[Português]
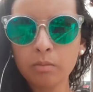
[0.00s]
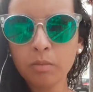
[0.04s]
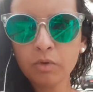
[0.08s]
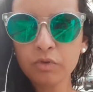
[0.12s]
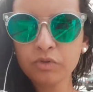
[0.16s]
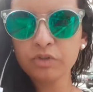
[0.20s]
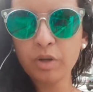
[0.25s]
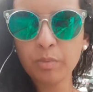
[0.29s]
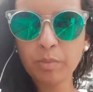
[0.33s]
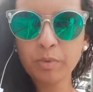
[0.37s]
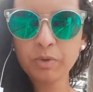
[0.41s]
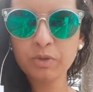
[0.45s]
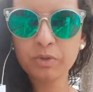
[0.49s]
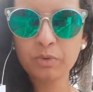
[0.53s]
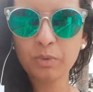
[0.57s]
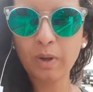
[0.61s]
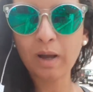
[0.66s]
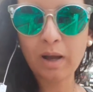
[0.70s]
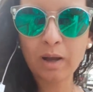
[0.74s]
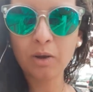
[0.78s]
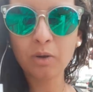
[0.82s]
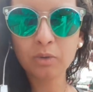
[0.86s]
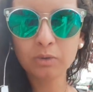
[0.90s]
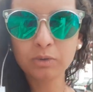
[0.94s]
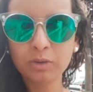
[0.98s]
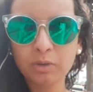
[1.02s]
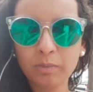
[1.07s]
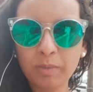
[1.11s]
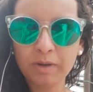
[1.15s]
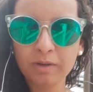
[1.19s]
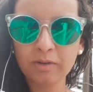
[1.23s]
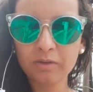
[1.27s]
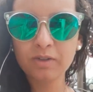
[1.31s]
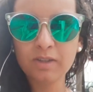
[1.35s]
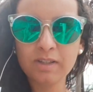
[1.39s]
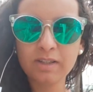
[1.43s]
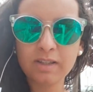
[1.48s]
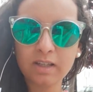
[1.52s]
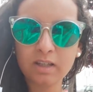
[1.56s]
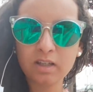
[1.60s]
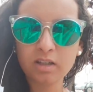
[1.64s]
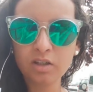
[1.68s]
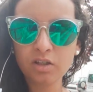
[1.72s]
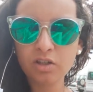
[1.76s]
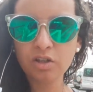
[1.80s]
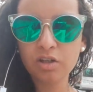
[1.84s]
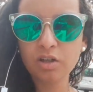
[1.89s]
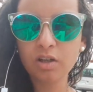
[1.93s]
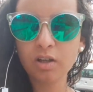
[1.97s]
Bom dia pessoal, tudo bem com
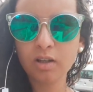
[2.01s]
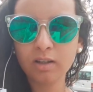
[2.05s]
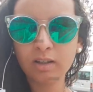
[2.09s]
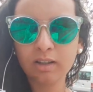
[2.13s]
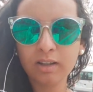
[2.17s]
vocês?